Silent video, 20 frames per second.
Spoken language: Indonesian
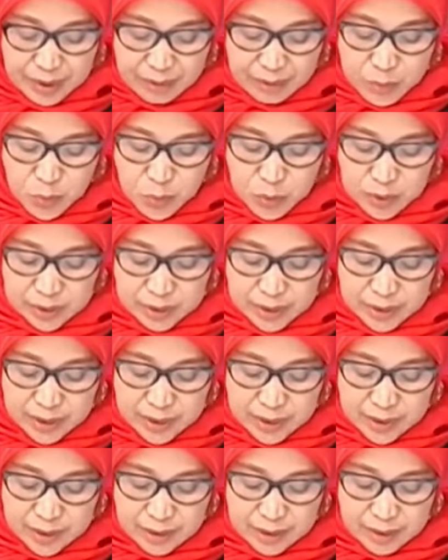
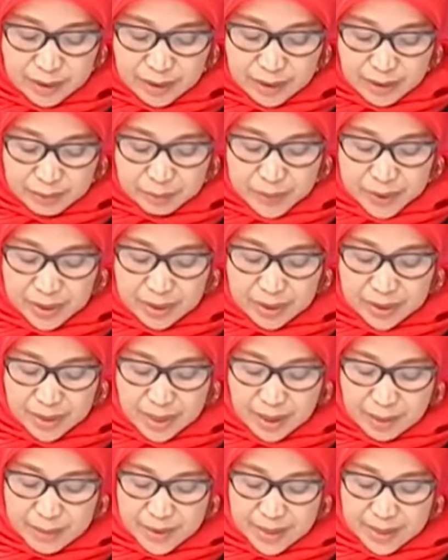Bukti
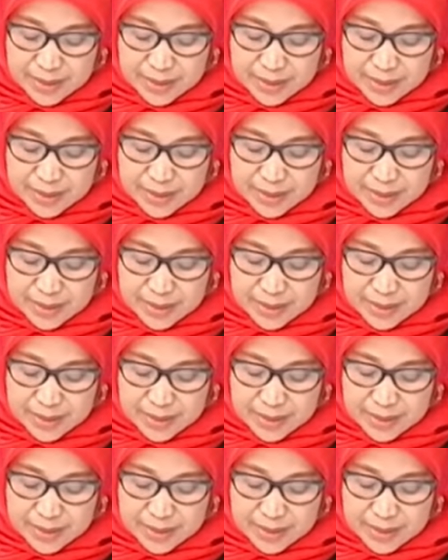P13.